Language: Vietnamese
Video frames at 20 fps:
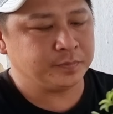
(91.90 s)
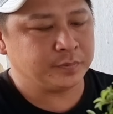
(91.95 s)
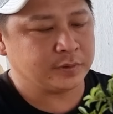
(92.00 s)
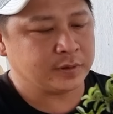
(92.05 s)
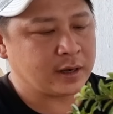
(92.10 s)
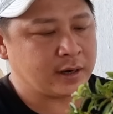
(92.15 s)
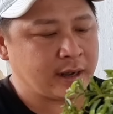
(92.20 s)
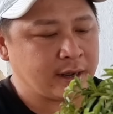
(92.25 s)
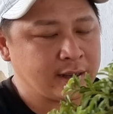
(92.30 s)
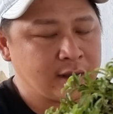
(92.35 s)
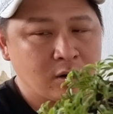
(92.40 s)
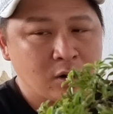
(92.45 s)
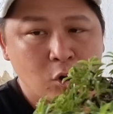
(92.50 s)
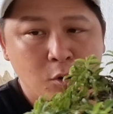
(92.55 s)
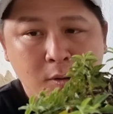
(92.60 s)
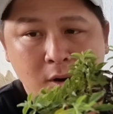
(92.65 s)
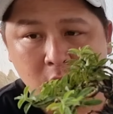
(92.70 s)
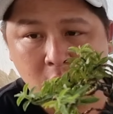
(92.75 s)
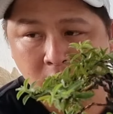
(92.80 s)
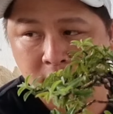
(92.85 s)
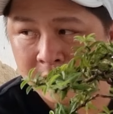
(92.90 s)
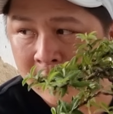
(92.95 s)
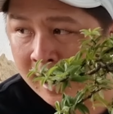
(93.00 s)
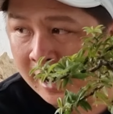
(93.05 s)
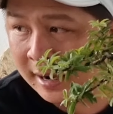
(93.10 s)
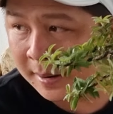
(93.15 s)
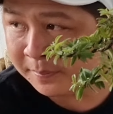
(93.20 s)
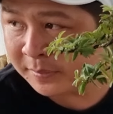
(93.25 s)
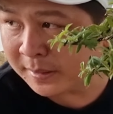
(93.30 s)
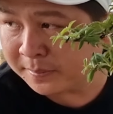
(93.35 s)
Cái này giao lưu bà con giá
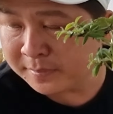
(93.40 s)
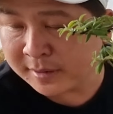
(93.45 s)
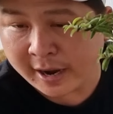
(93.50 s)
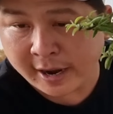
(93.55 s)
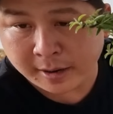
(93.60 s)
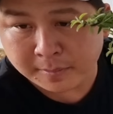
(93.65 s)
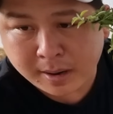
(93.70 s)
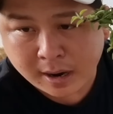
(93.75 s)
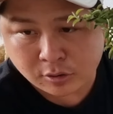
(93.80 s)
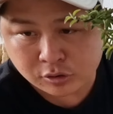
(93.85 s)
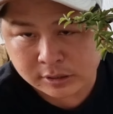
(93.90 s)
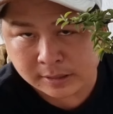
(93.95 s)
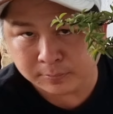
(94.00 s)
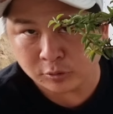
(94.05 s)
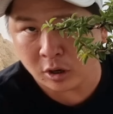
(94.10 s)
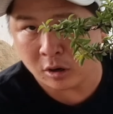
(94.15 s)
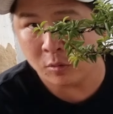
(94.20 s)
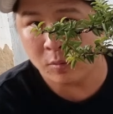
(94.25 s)
năm trăm ngàn bao ship toàn